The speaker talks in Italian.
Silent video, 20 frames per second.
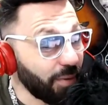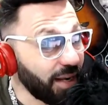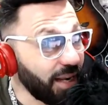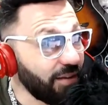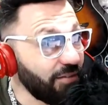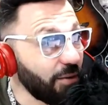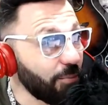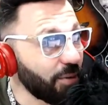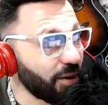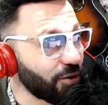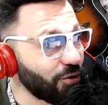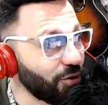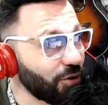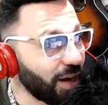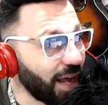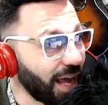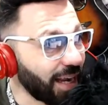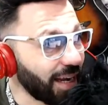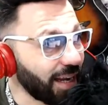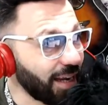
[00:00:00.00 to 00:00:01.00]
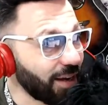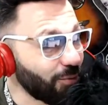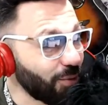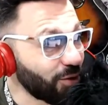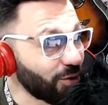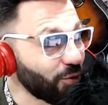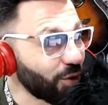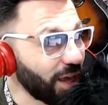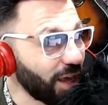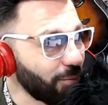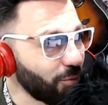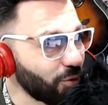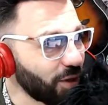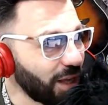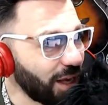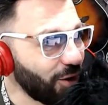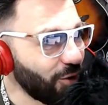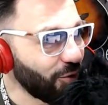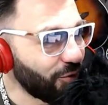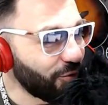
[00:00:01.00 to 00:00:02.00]
deve eh, perdonare, quando chiamo no,
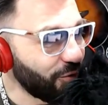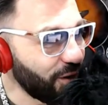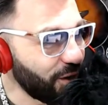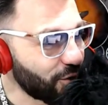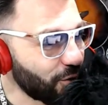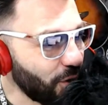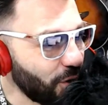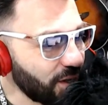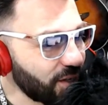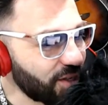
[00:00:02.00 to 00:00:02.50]
dall'ufficio,